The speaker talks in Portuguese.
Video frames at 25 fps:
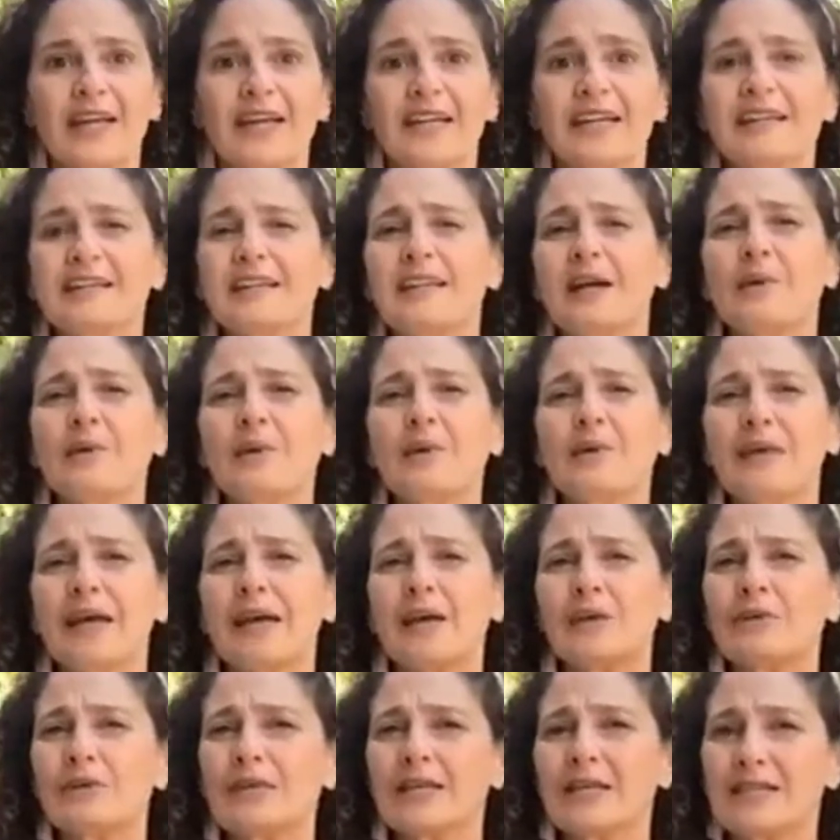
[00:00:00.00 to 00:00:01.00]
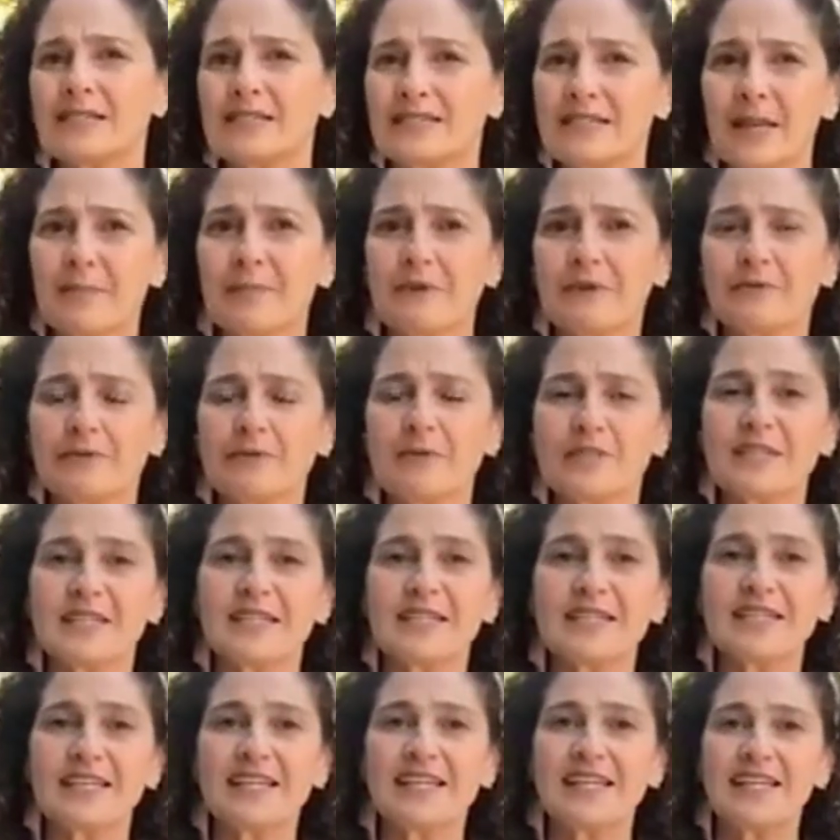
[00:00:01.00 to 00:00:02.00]
Então eu quero trazer para
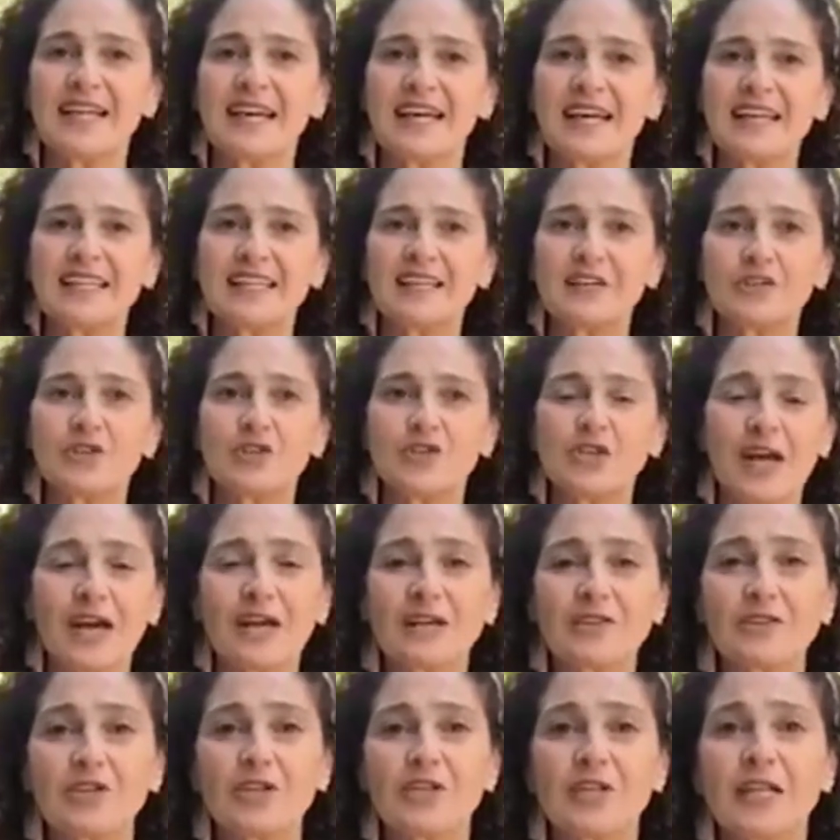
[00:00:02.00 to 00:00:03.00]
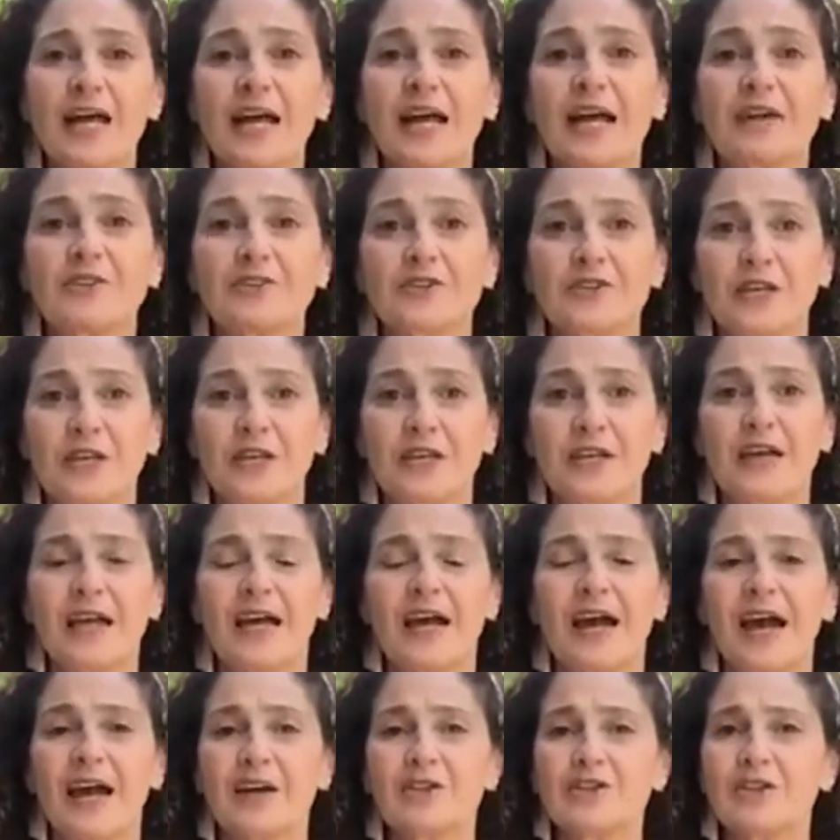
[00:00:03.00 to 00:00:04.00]
vocês a ideia da jardinagem.
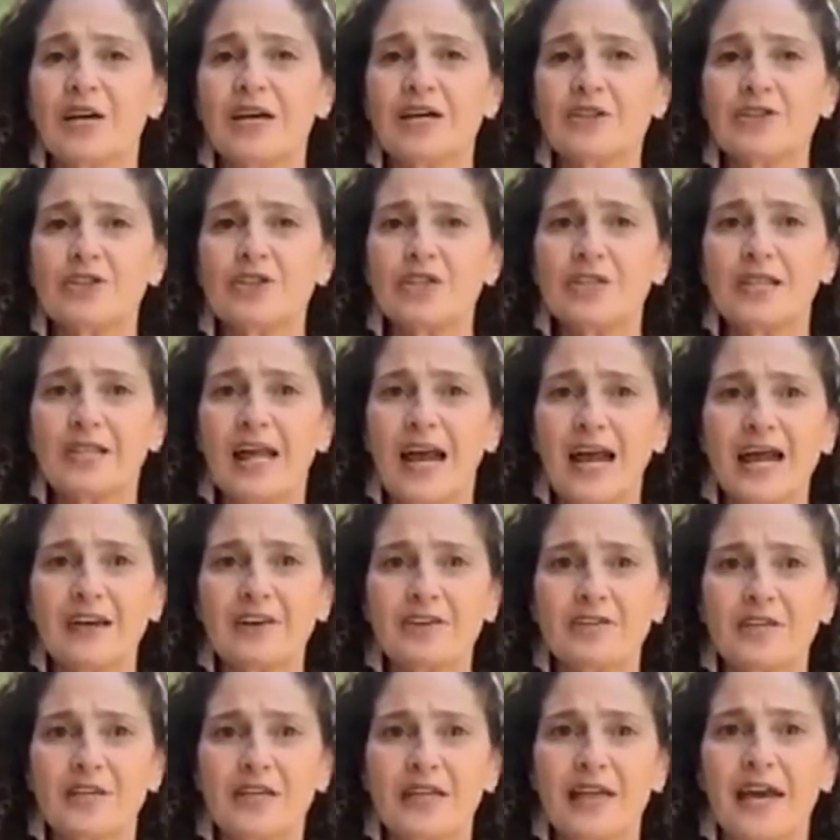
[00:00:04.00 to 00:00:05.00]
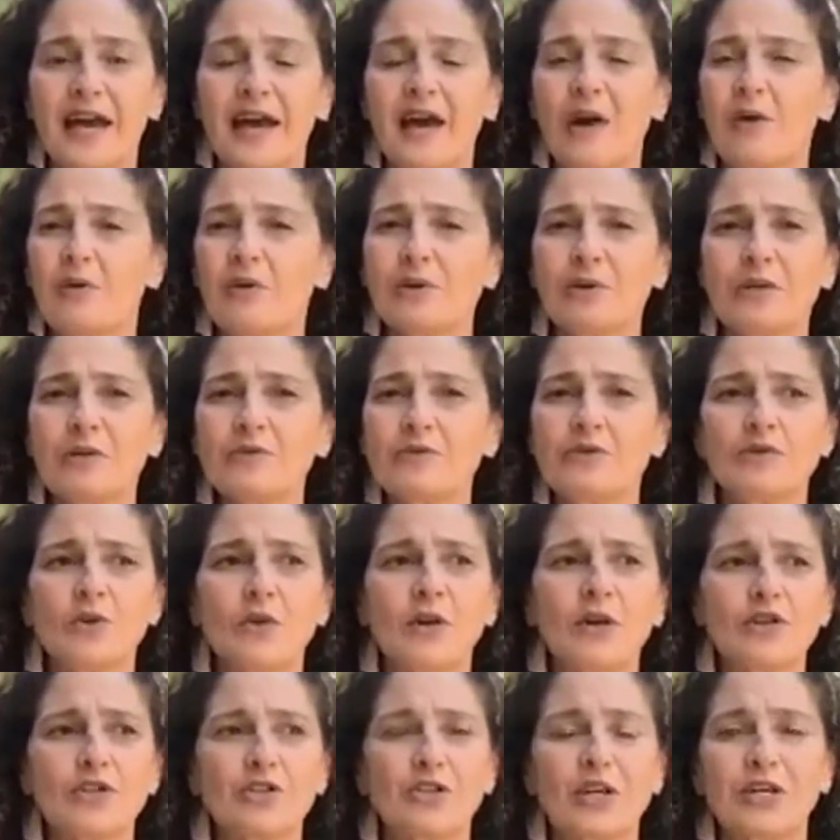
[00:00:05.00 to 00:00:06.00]
A jardinagem é algo, não
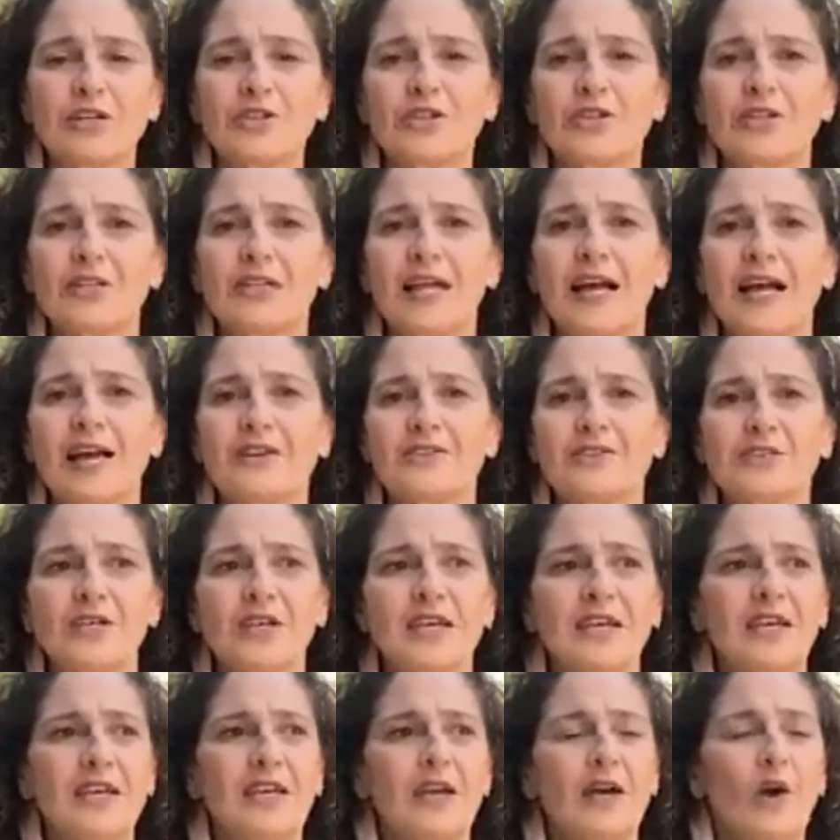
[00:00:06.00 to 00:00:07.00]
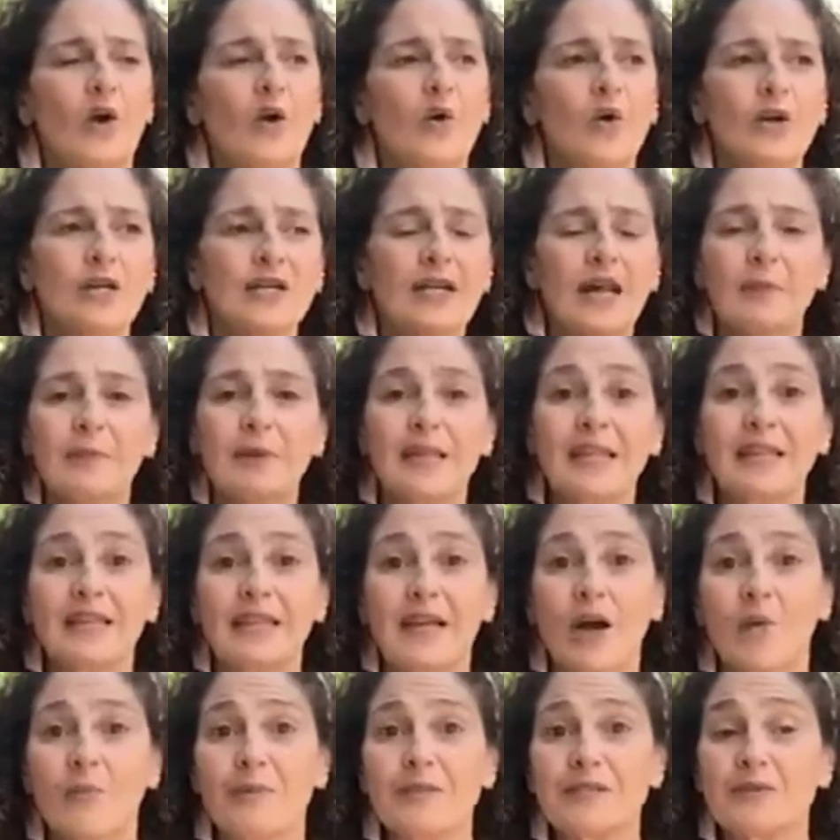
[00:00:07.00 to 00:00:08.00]
só a jardinagem
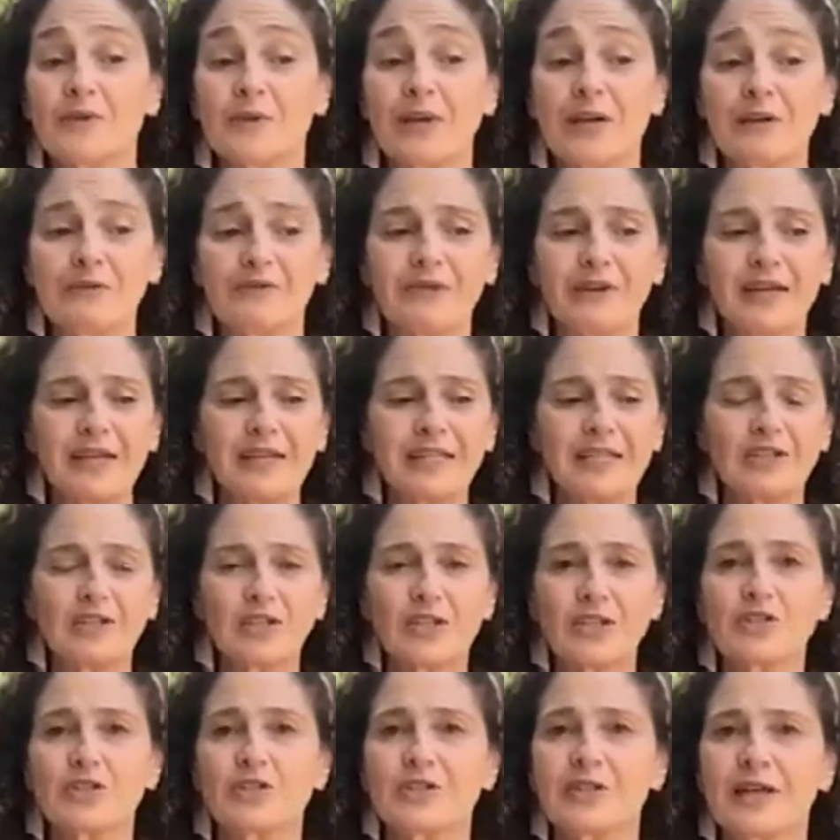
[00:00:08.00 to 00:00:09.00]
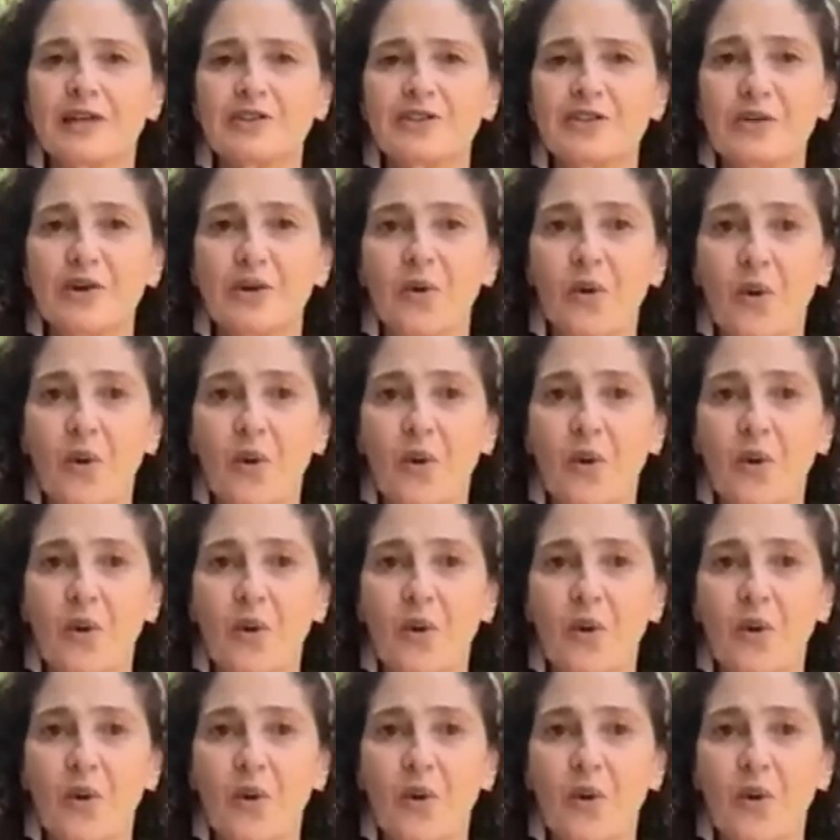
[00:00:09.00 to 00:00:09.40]
ornamental, mas eu quero falar da jardinagem